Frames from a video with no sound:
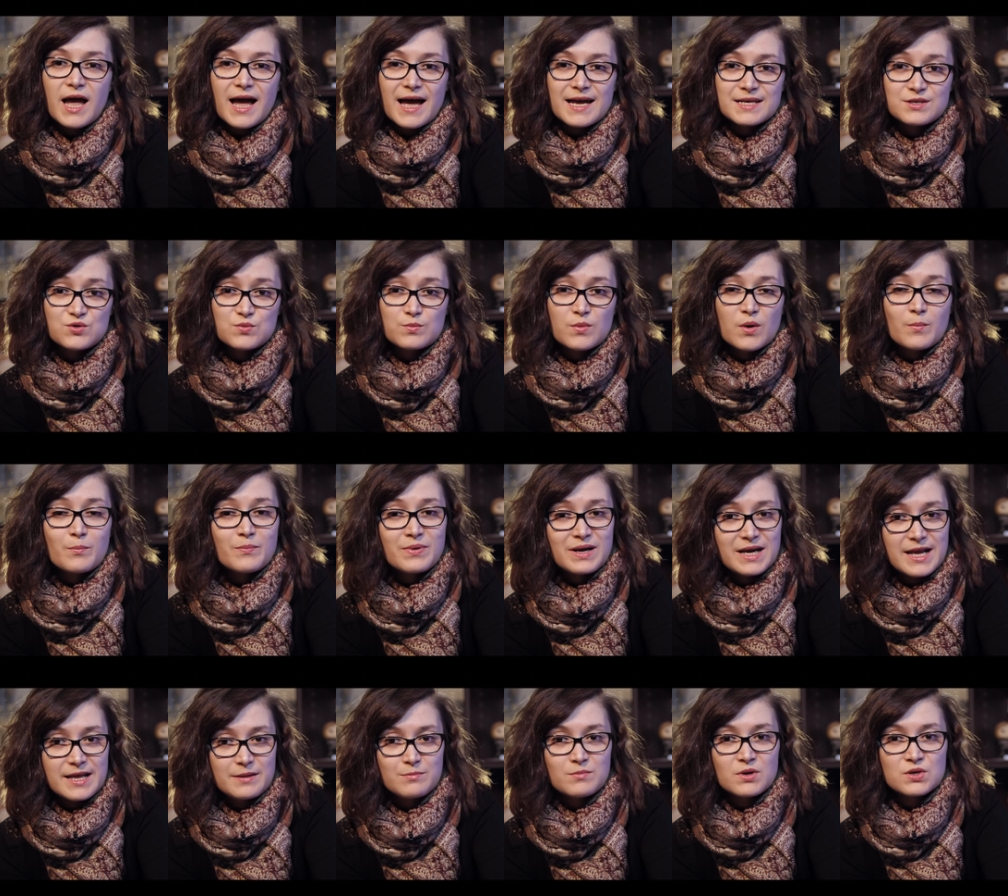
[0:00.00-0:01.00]
assumant
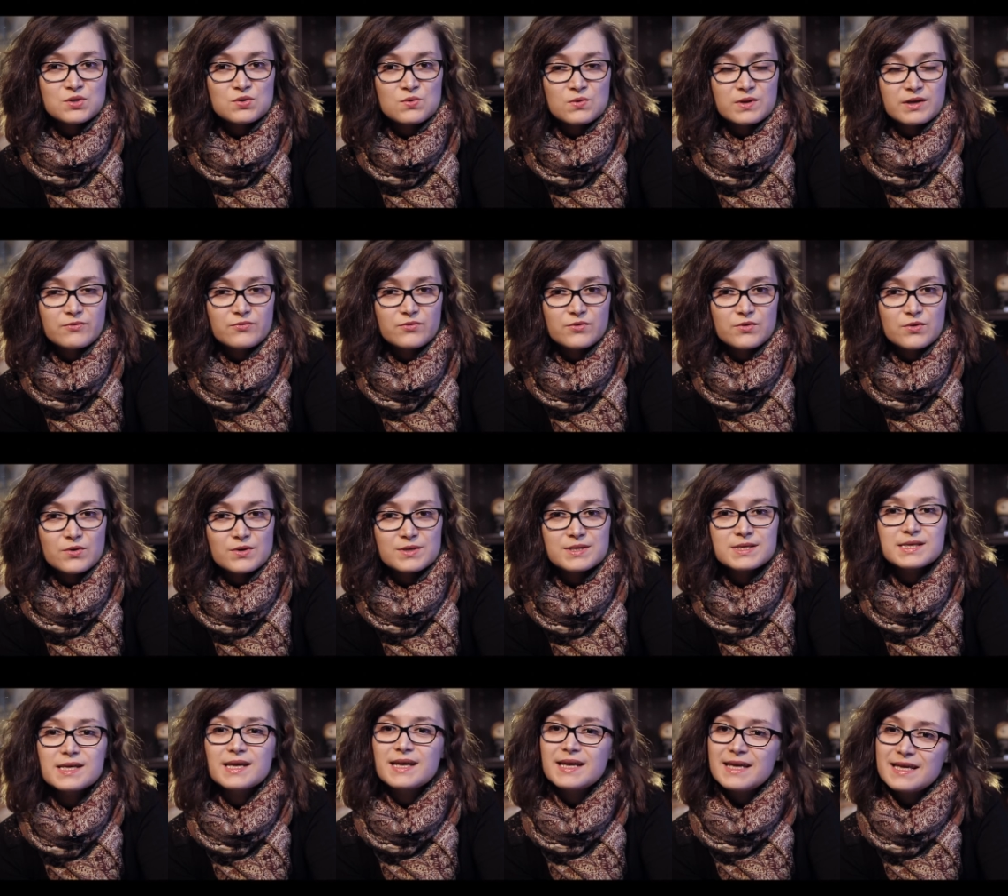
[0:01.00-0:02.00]
pleinement son
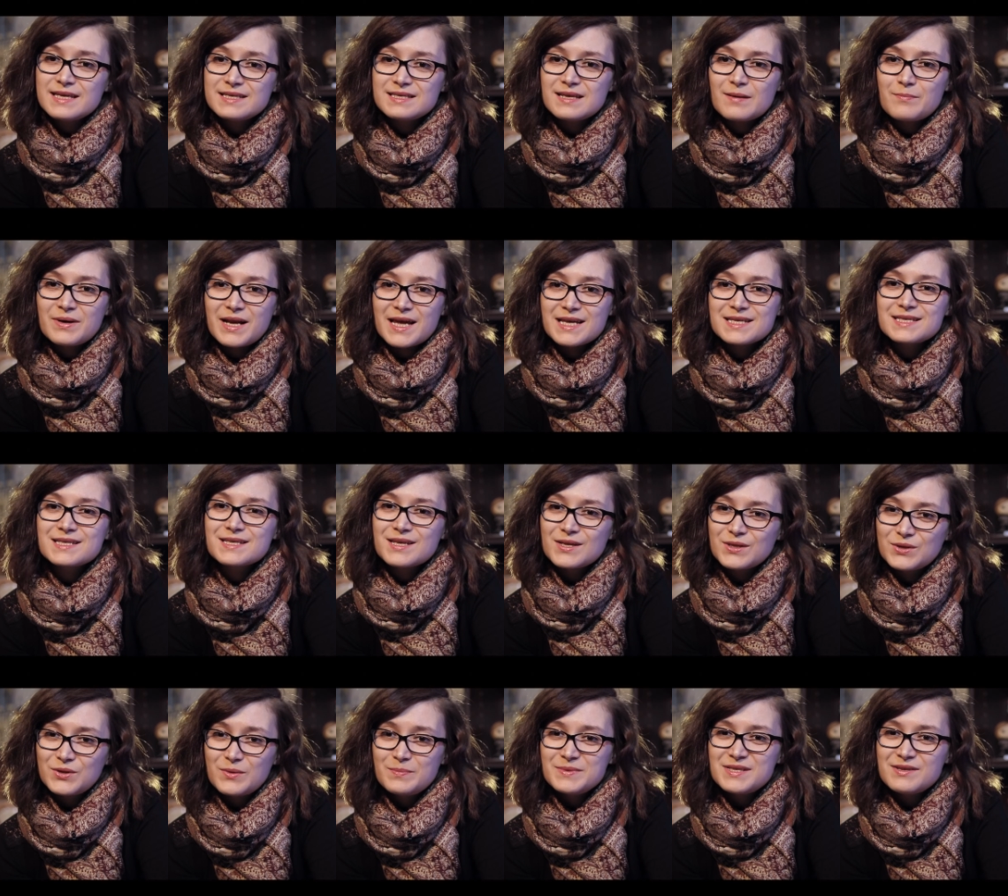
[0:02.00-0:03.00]
influence et sa place
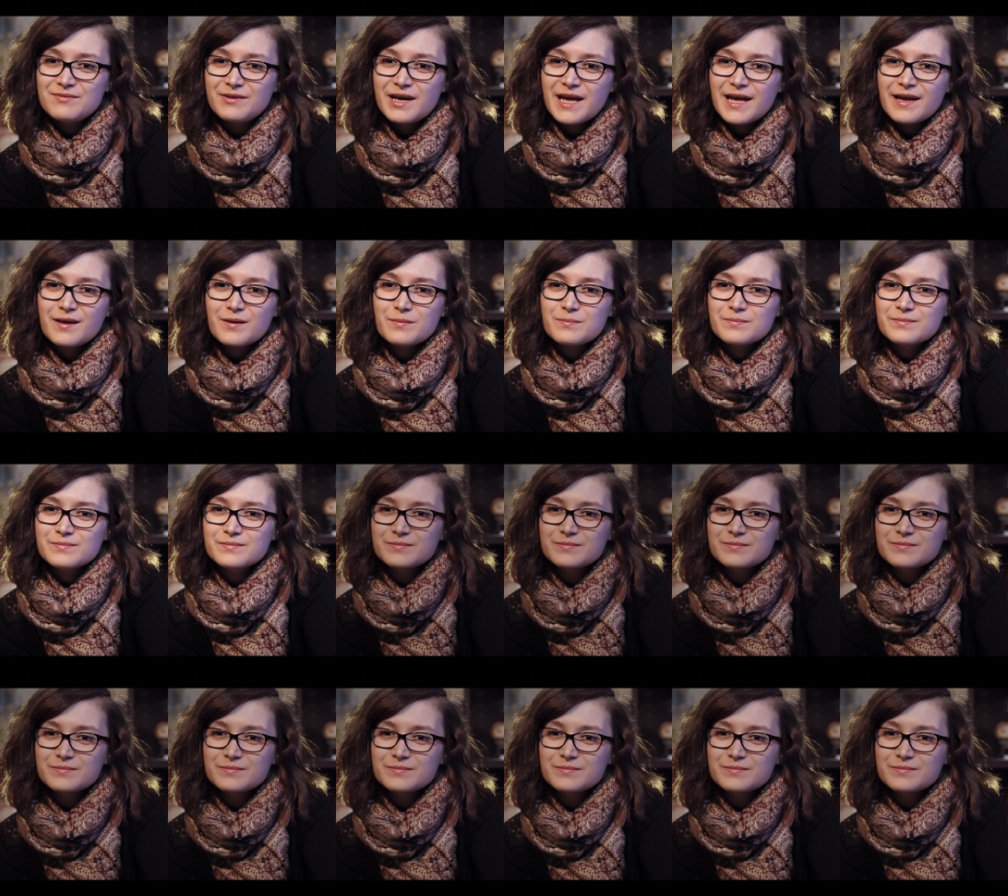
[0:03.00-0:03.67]
de petit frère.